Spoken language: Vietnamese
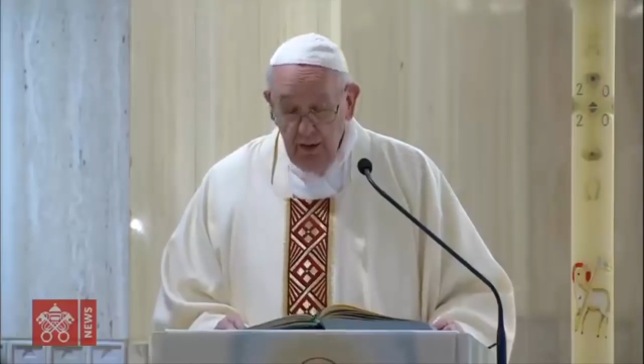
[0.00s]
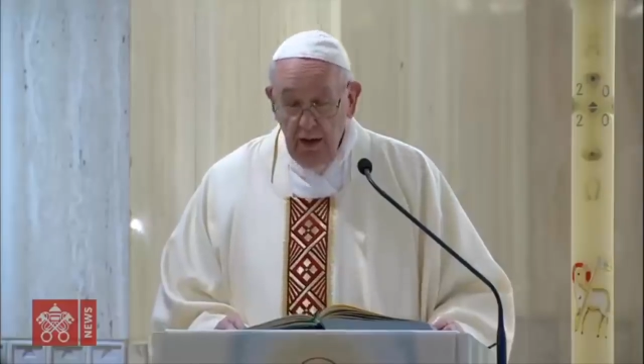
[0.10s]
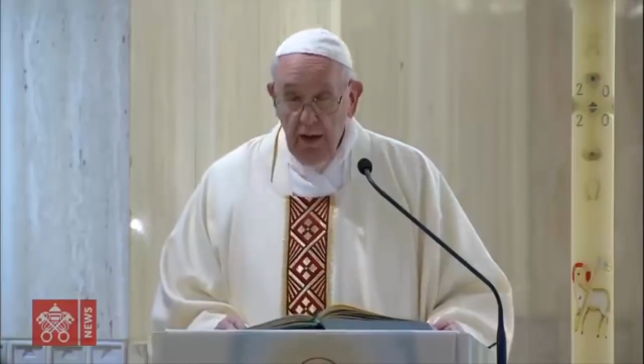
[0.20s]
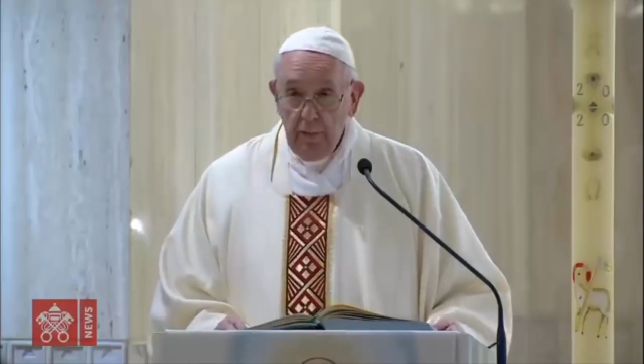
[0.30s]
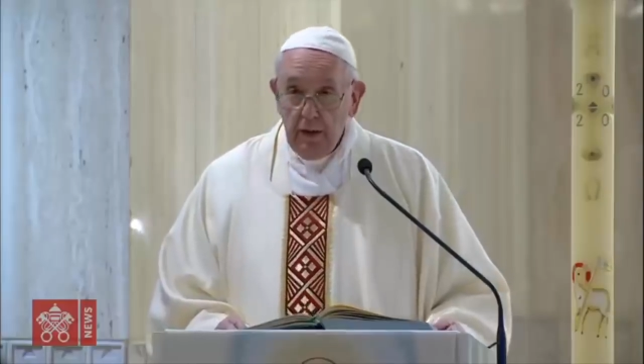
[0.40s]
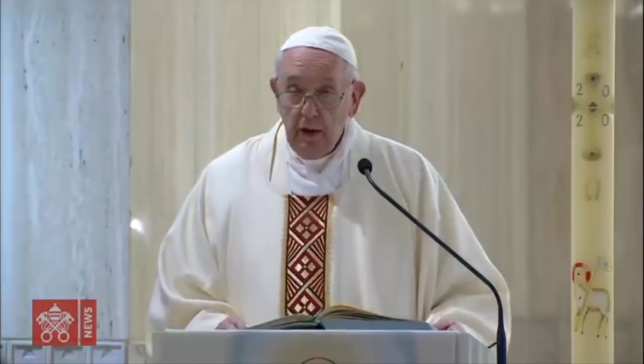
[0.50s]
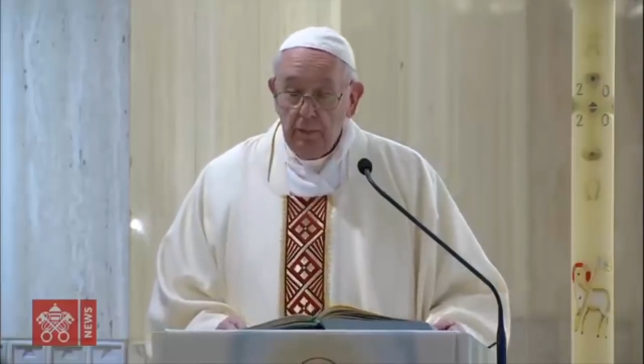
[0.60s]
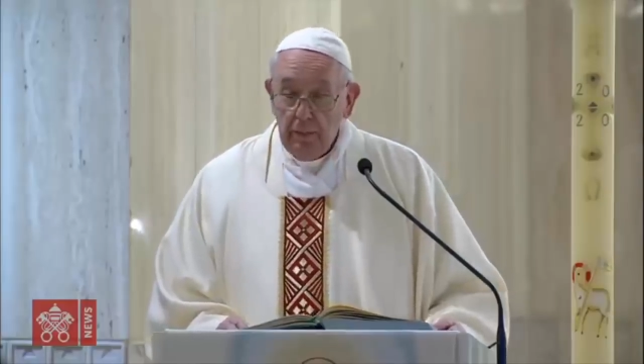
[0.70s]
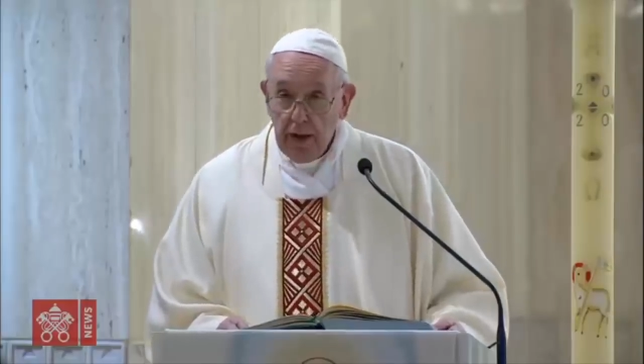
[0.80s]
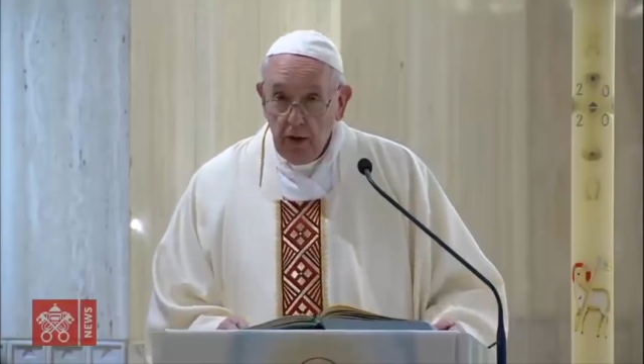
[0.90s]
Cản trở
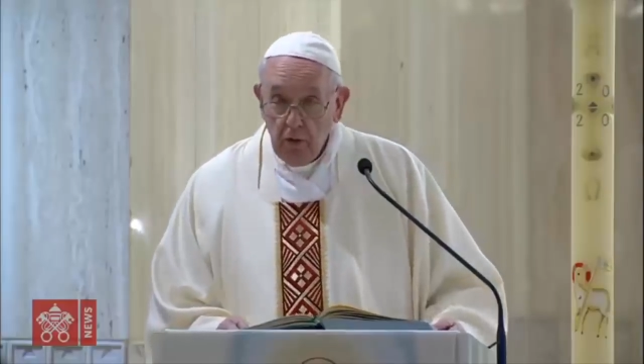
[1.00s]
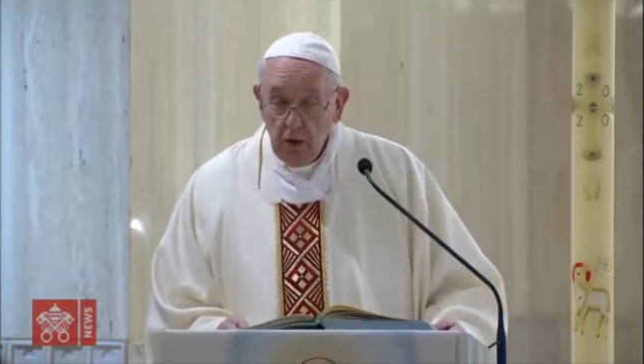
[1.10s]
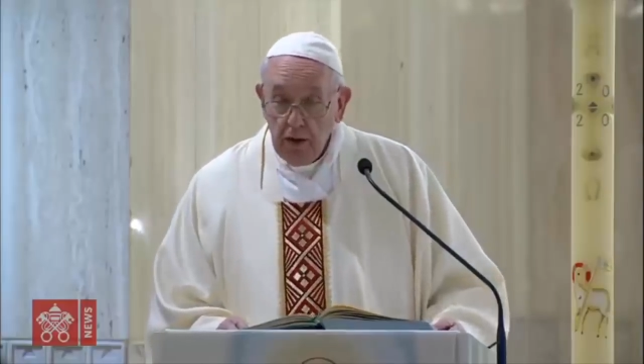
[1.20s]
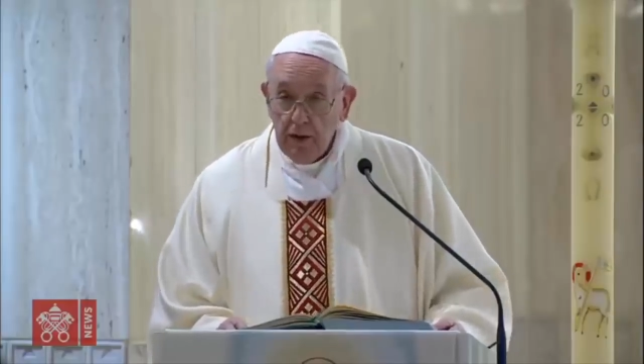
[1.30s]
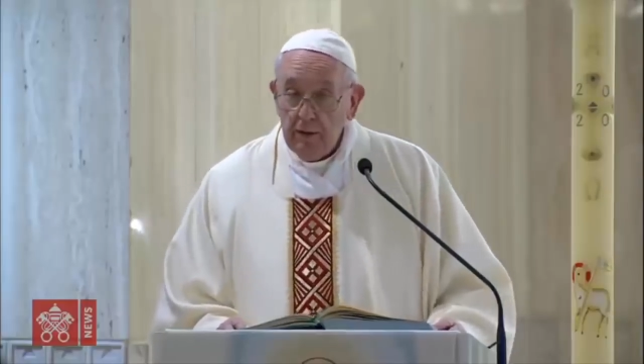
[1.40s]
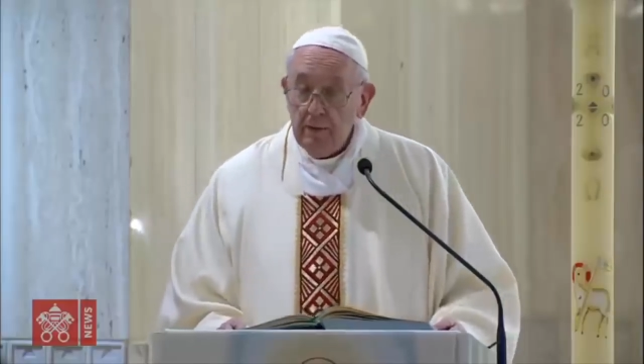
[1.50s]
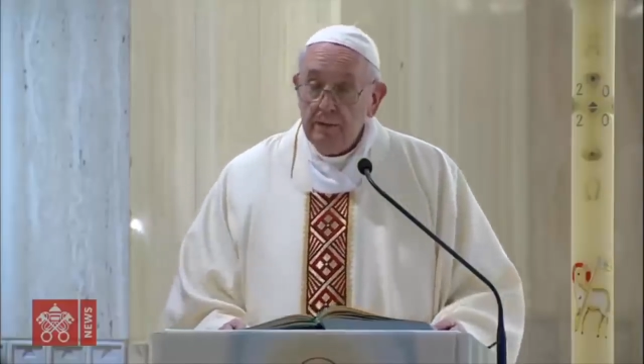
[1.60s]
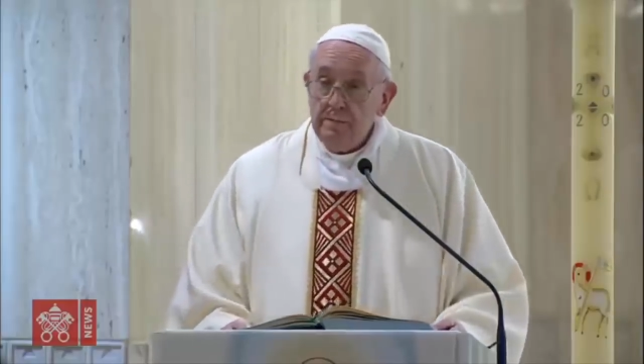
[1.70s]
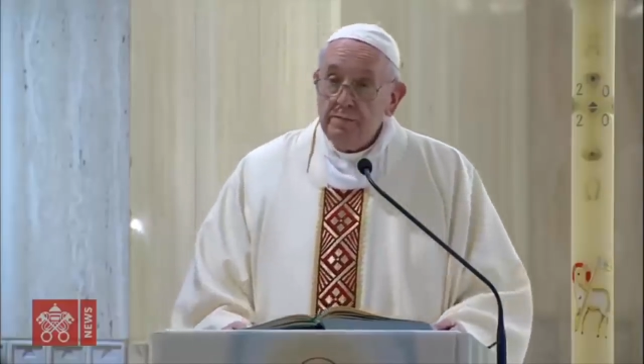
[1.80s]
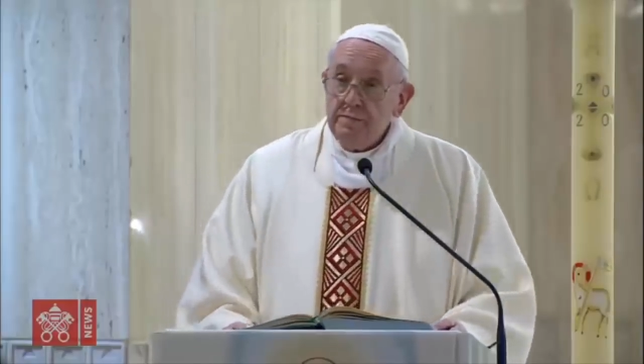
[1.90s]
thứ hai, đó là
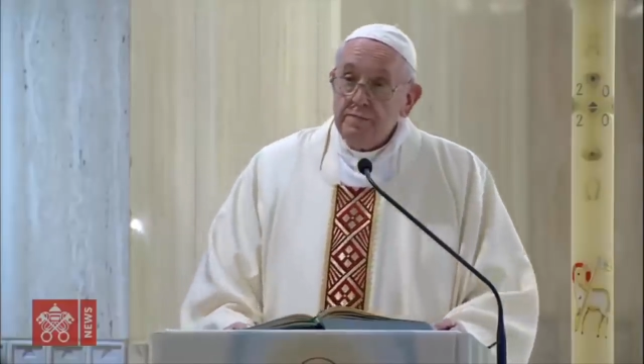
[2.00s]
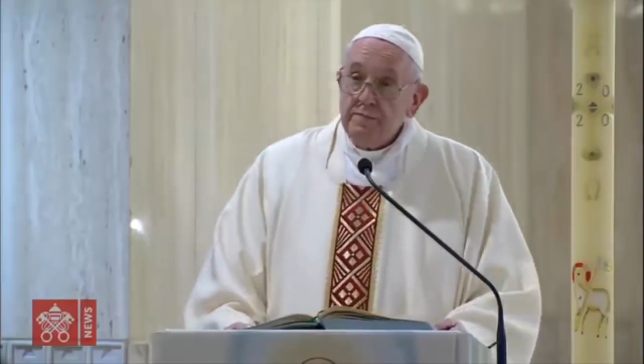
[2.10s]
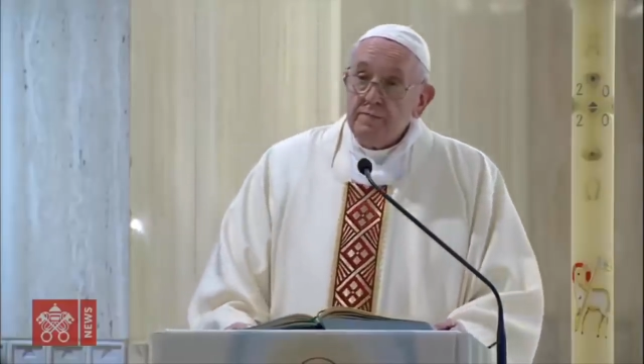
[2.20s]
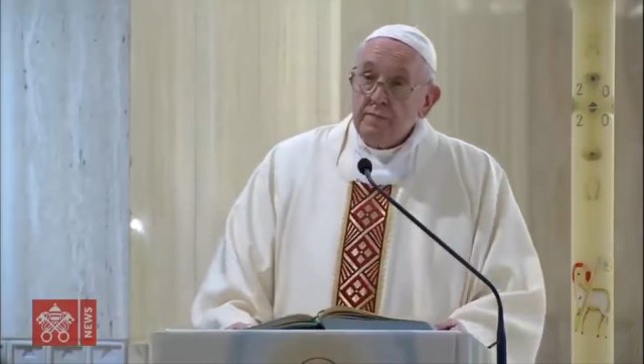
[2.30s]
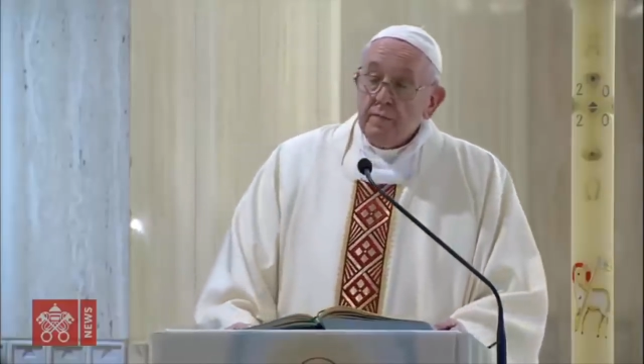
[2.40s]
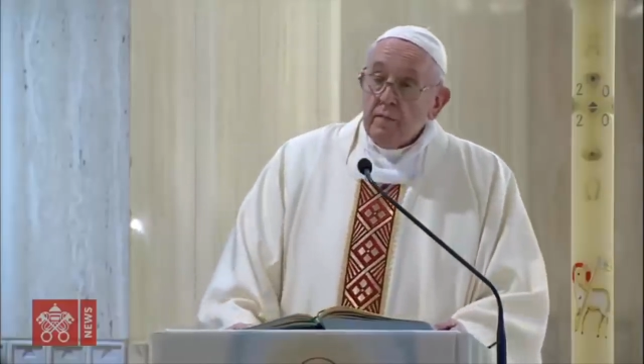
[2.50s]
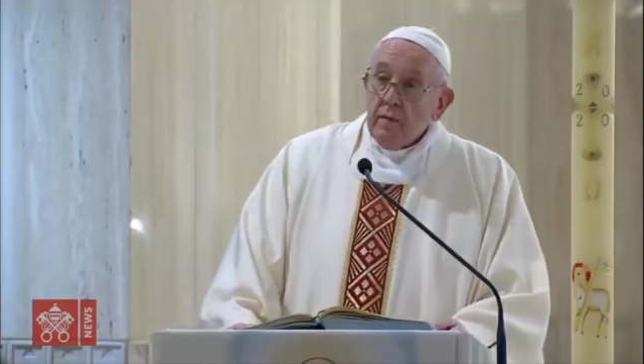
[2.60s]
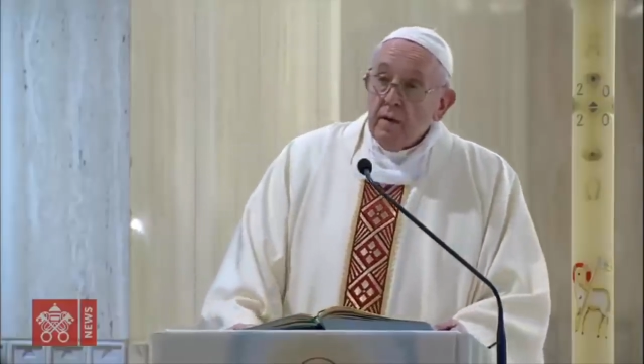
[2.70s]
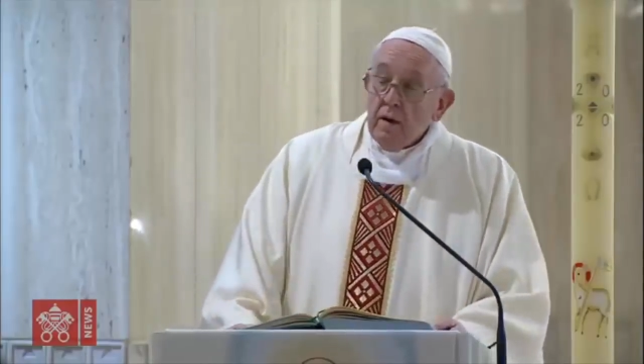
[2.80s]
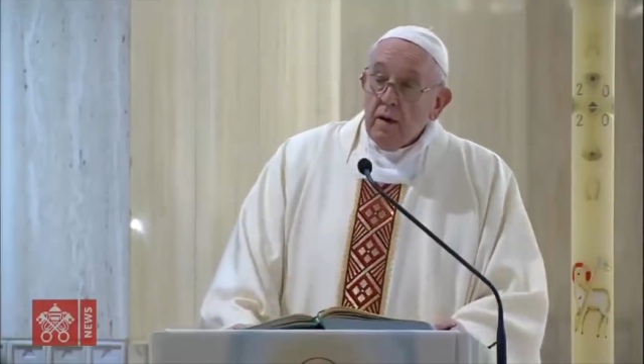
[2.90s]
sự cứng nhắc của
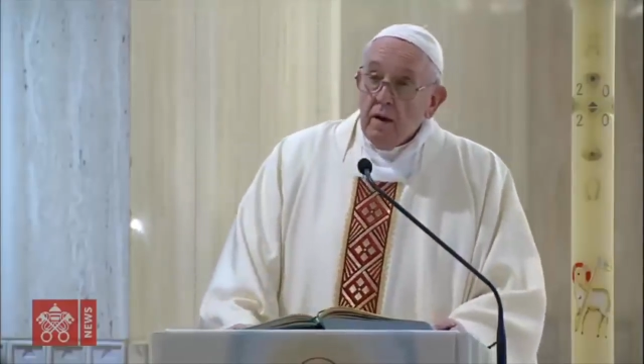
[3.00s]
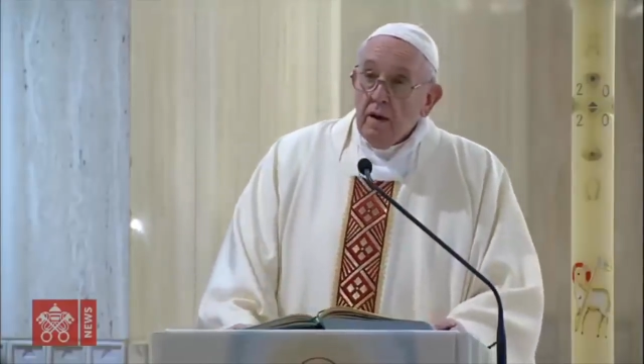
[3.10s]
con tim.